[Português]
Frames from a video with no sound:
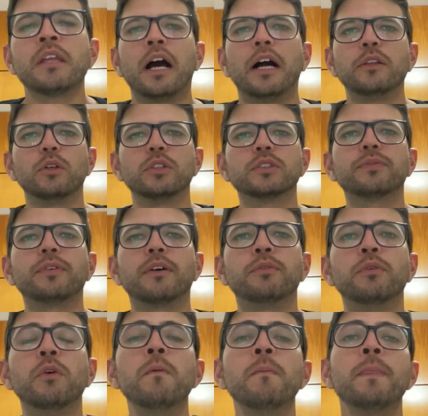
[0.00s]
a nosso
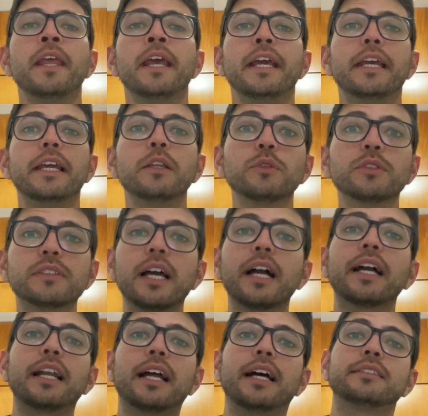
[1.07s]
favor e nos dê a
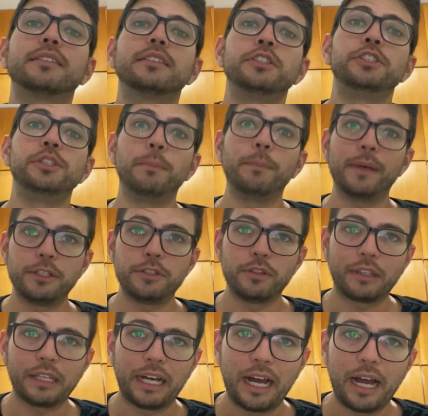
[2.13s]
graça de
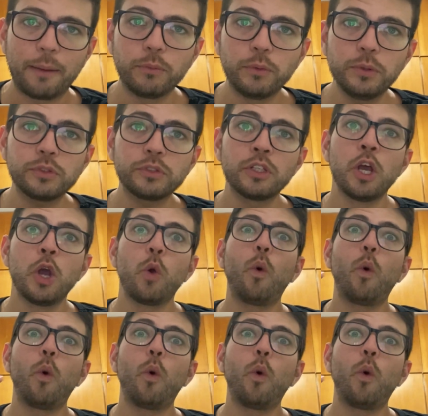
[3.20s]
meditarmos,